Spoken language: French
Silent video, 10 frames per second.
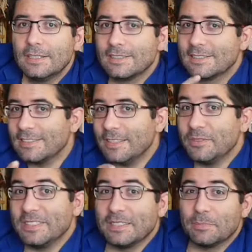Salut
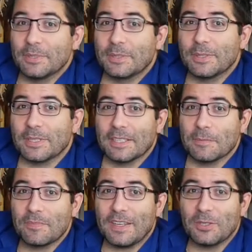les
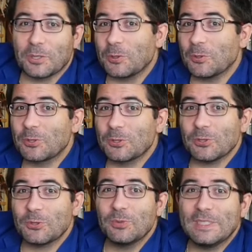épicuriens Alors
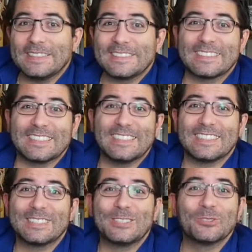aujourd'hui c'est
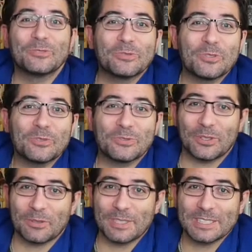un nouveau
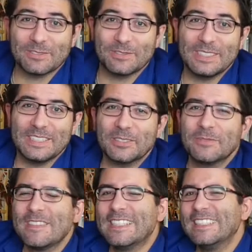format de
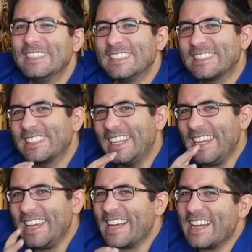vidéo. Je
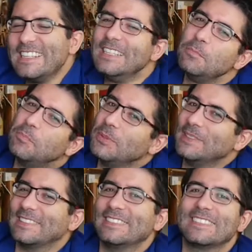l'ai un peu
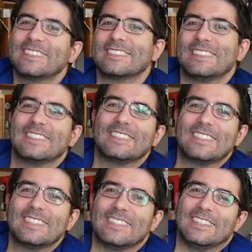teasé cet
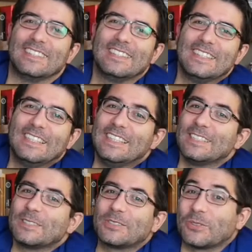été euh,
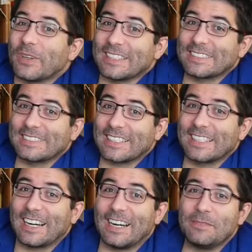sur
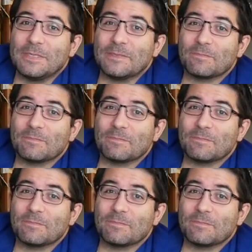Instagram.